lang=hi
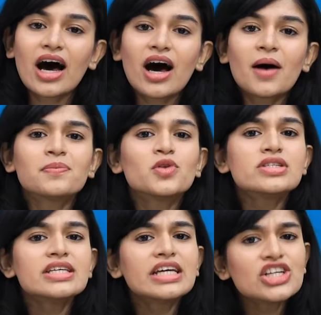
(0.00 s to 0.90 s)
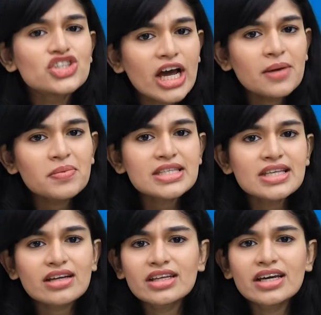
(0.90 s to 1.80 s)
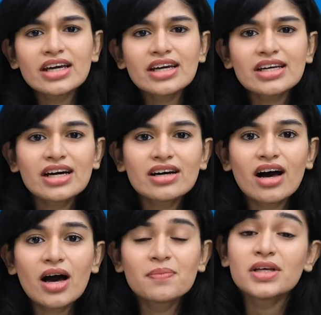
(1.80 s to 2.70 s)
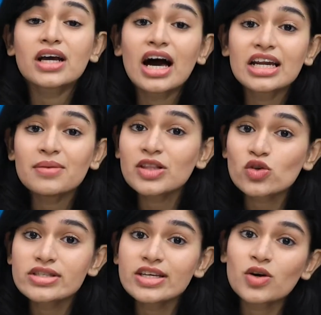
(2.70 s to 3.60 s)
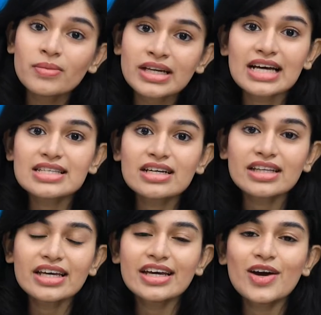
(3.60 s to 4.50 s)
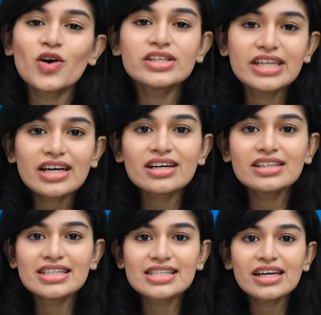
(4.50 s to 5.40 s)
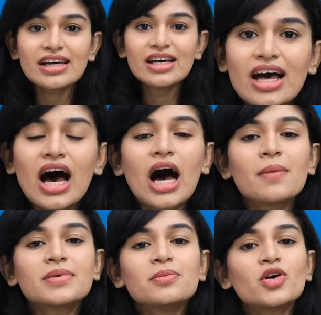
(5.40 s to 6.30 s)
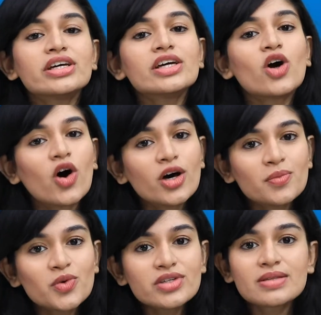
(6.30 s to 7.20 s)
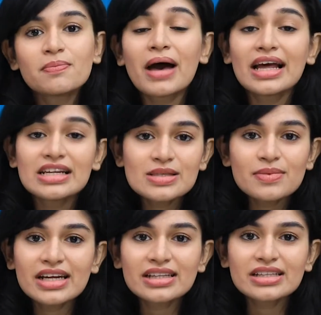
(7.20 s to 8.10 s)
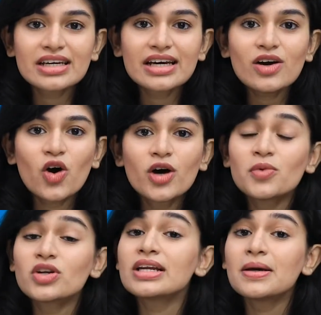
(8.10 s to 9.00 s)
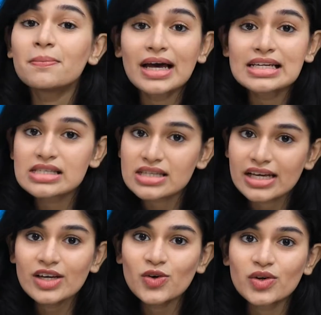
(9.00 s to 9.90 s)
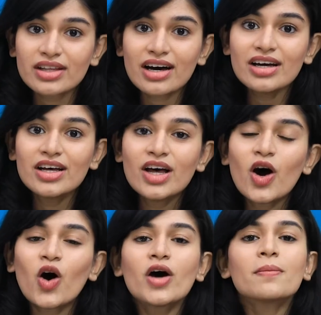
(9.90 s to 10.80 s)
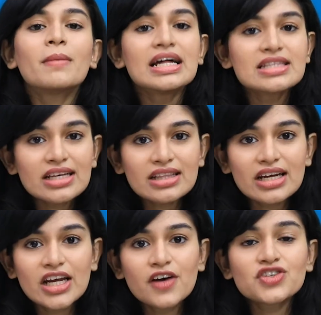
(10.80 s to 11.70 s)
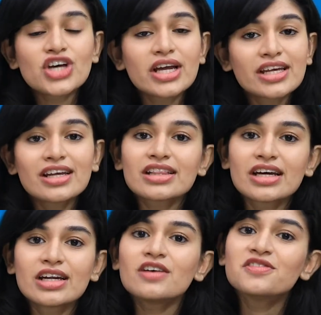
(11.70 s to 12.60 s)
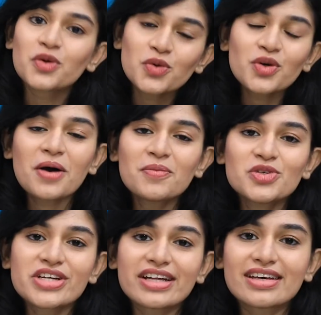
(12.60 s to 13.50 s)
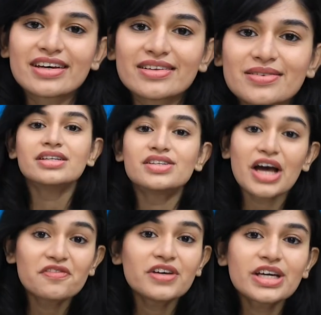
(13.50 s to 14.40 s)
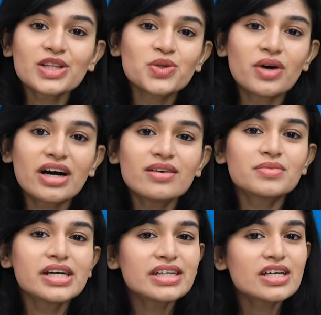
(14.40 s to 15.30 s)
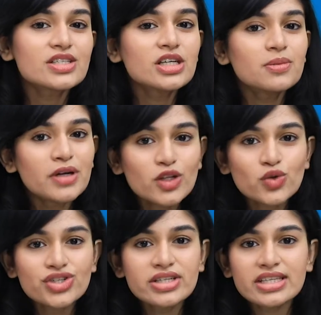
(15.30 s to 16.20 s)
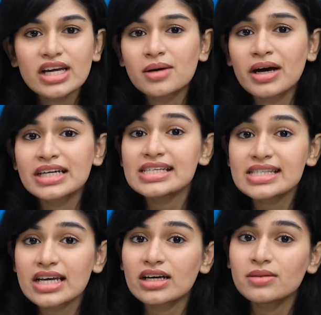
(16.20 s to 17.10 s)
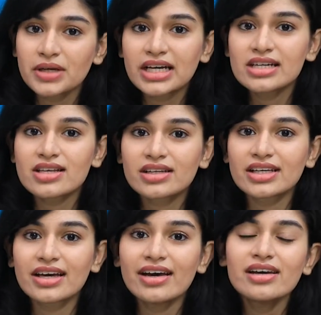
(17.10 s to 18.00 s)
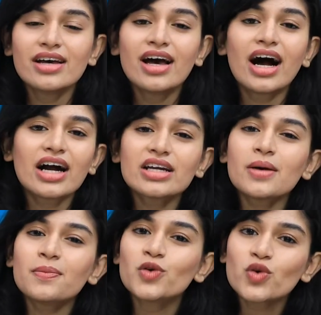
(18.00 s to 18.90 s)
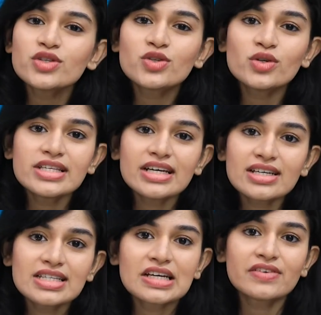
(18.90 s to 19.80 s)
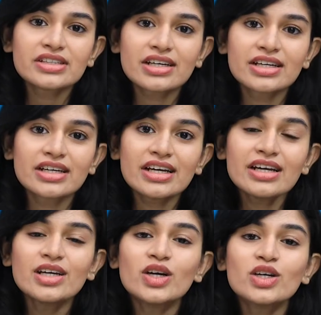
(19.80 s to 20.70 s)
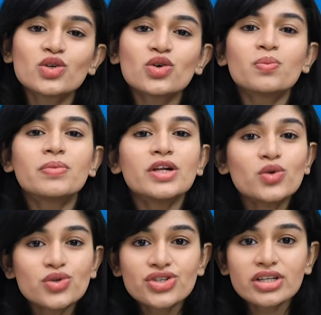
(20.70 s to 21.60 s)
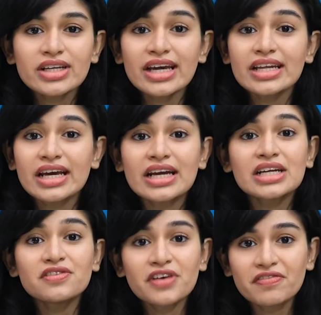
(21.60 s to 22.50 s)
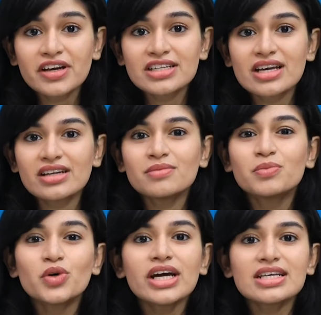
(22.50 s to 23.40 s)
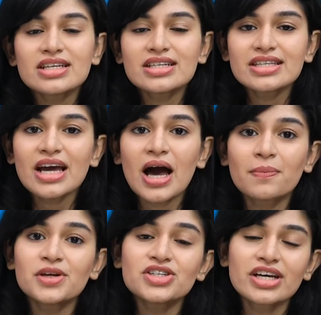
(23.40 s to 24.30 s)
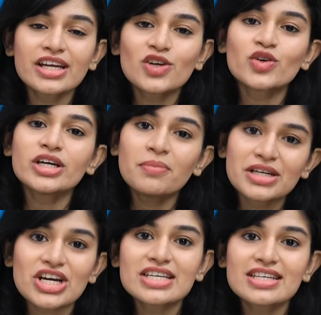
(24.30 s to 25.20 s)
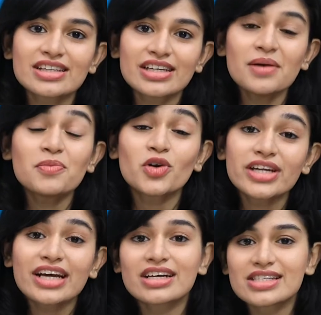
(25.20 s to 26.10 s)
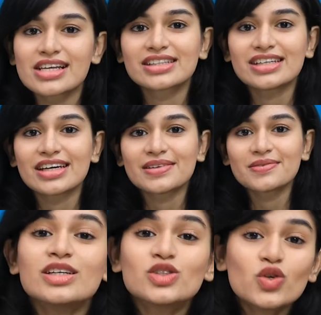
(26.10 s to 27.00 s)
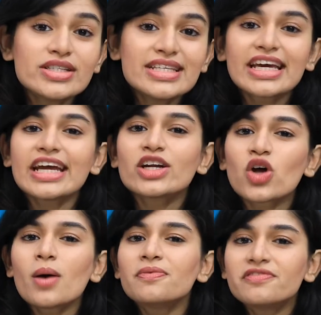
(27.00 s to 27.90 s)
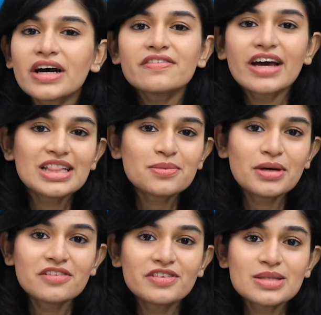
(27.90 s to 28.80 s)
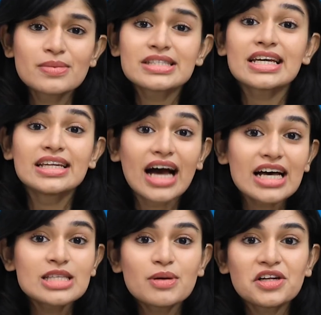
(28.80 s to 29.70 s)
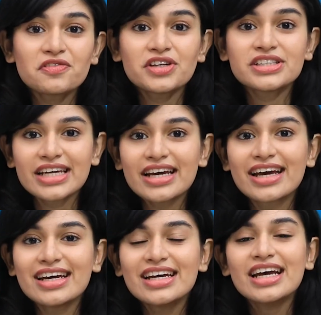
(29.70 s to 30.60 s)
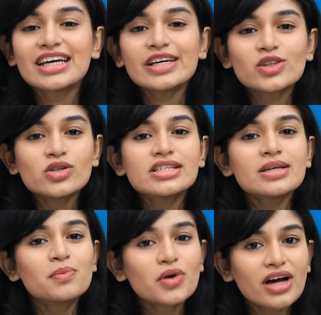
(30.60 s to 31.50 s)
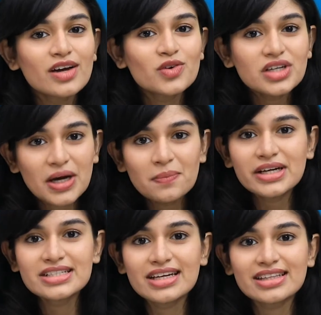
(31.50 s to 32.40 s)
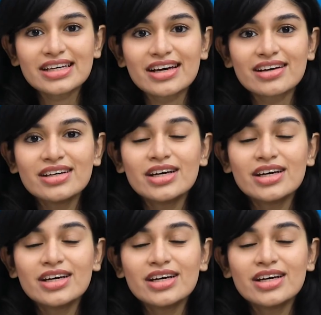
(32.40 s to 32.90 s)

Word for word: आप तुलसी की चाय पी सकते हैं या अपने खाने में तुलसी को मिला सकते हैं और ये करने से आपकी बॉडी की हॉर्मोन्स बैलेंस में रहती है हॉर्मोनल इम्बैलेंस नहीं होता और मानसिक तनाव शारीरिक तनाव दोनों कम हो जाते हैं ट्रैफिक की धुआं इंडस्ट्रियल पॉल्यूशन से हमारी सेहत बिगड़ सकती है अगर आप रोज़ तुलसी का सेवन करेंगे तो पॉल्यूशन के नेगेटिव इफेक्ट्स यानी बुरे असर से आपके शरीर को ये बचा सकती है प्रोटेक्ट कर सकती है तुलसी के टॉप फाइव हेल्थ बेनिफिट्स में से लास्ट बेनिफिट ये है कि तुलसी बुखार को कम कर सकती है